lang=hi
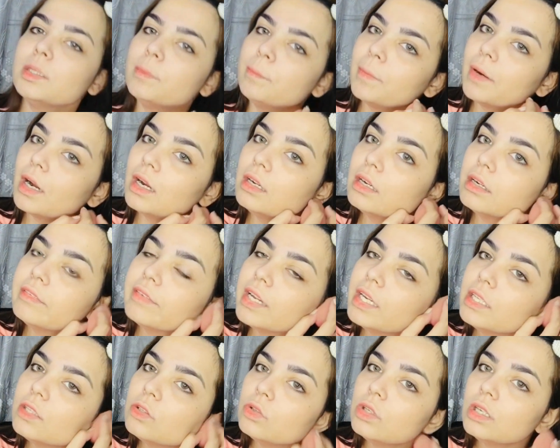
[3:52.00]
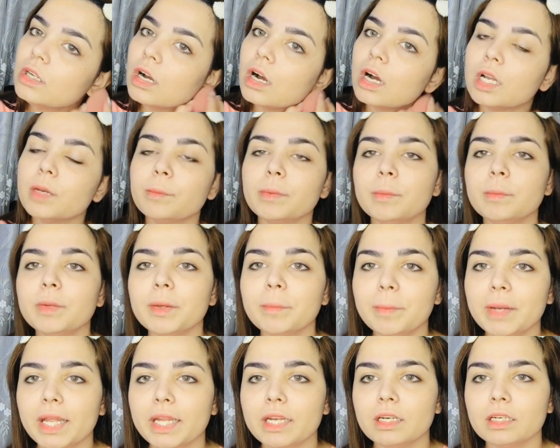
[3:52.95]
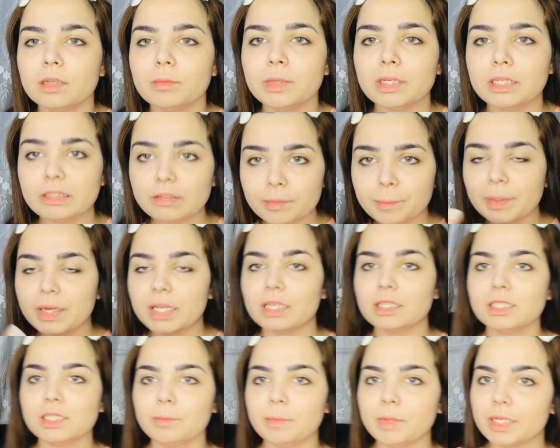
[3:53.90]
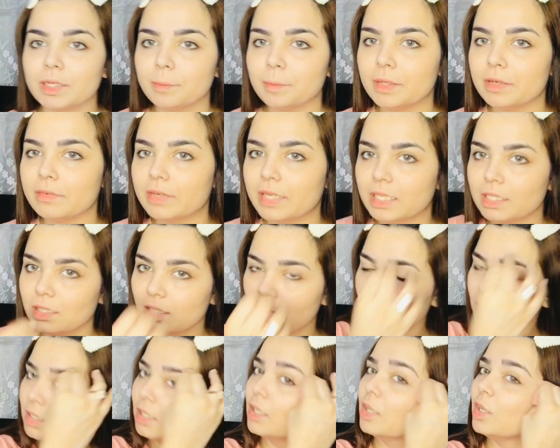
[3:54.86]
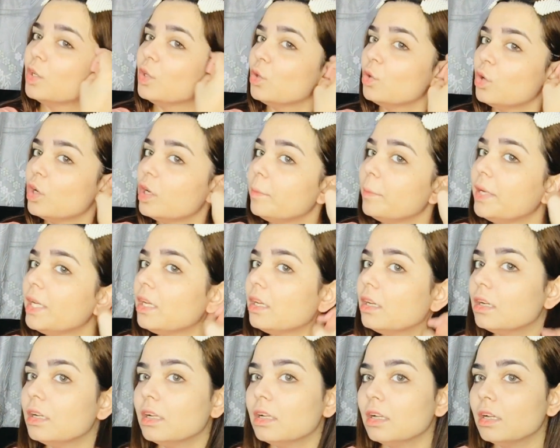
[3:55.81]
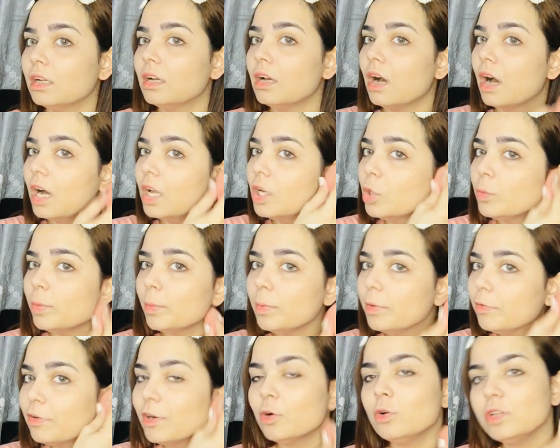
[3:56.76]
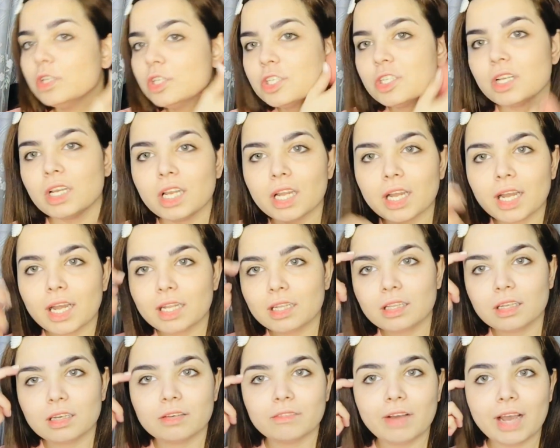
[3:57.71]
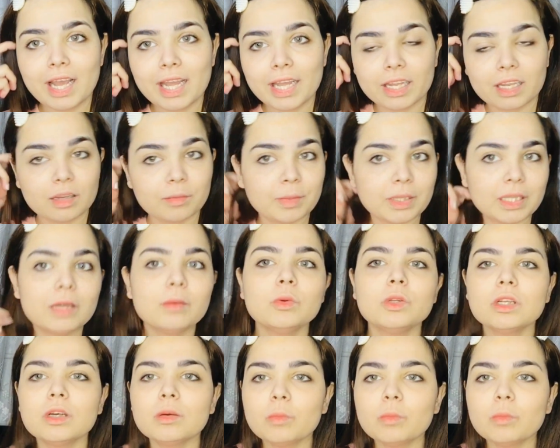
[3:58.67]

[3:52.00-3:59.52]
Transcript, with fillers: पार्लर वाले तो ना कान पे भी अप्लाई करते मैंने वो पार्लर से मेकअप करवाया था तो मैंने कानों पे फाउंडेशन लगाया था वाई मतलब उनका